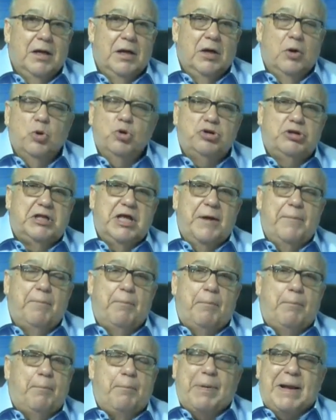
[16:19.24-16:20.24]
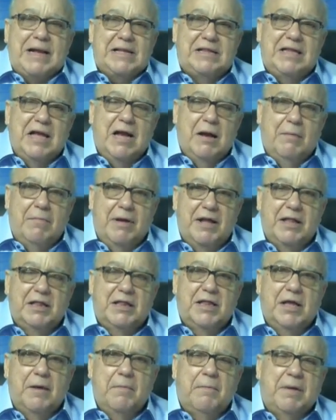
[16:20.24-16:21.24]
Usted
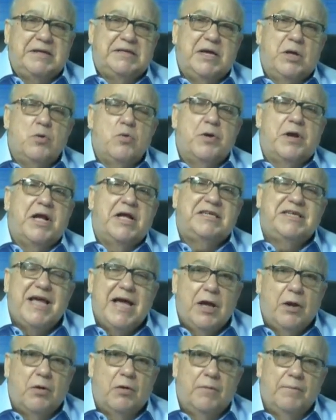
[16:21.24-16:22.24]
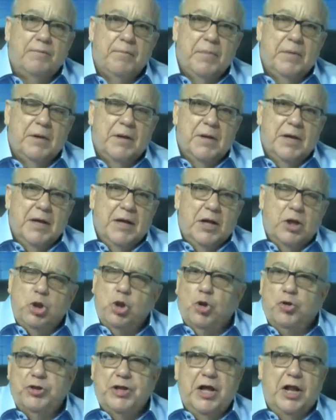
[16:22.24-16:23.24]
prácticamente va a ser un quesero
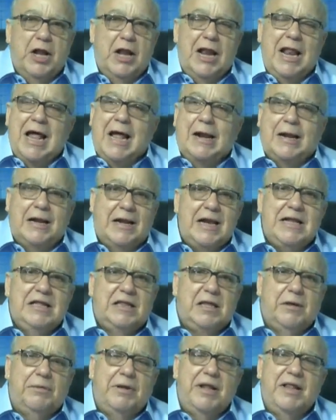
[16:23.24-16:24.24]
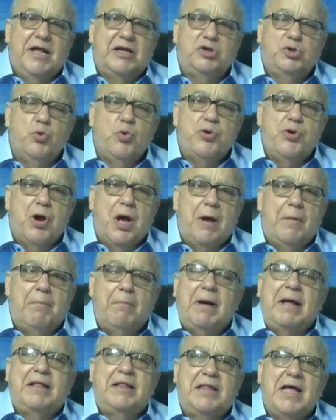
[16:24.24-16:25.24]
donde la rentabilidad suya
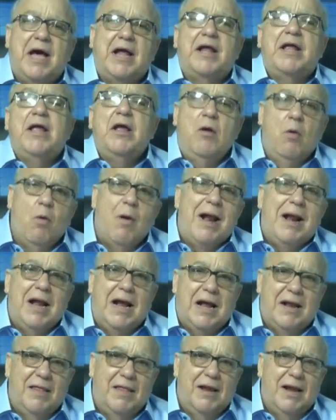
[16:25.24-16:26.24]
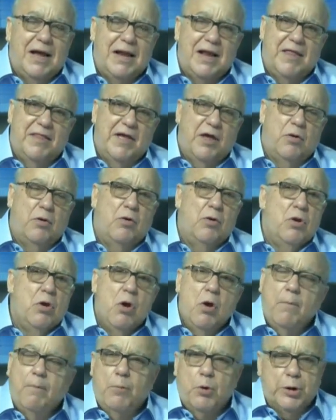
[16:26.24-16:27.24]
va a estar igual que la del ganadero
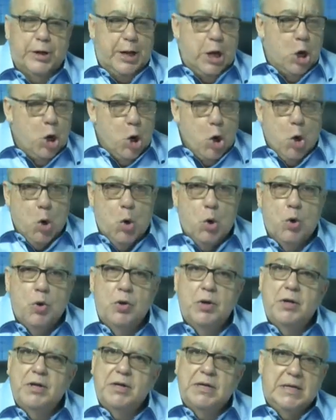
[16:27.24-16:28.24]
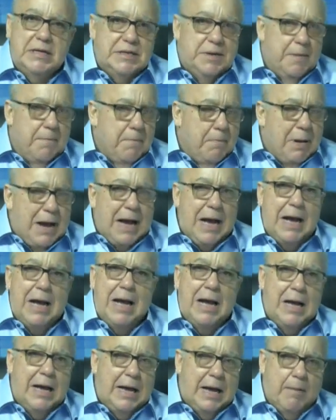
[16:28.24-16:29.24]
porque no va
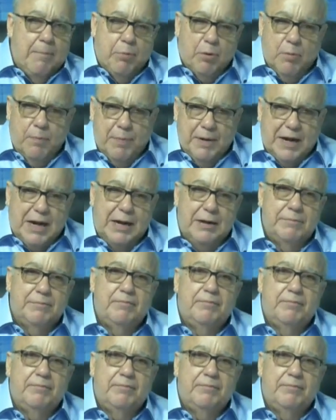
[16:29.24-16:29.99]
a prosperar.